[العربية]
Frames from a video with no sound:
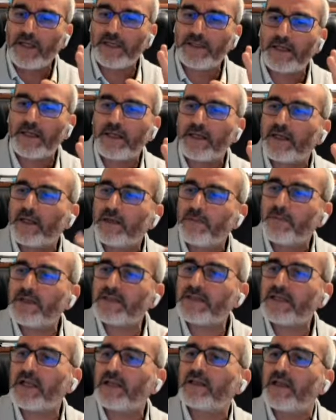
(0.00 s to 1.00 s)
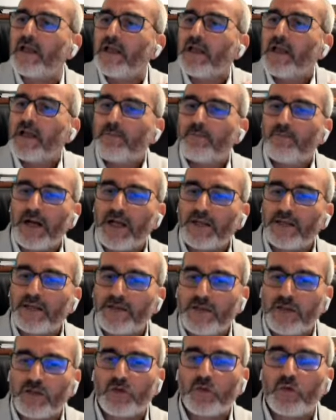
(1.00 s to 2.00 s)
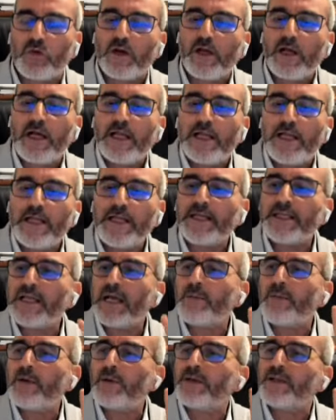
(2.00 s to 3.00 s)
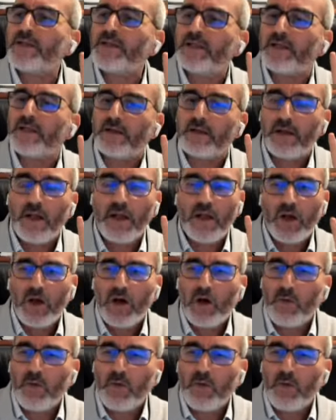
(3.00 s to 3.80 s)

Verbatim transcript: والاداريه ما ما محتاجته لانعدام البديل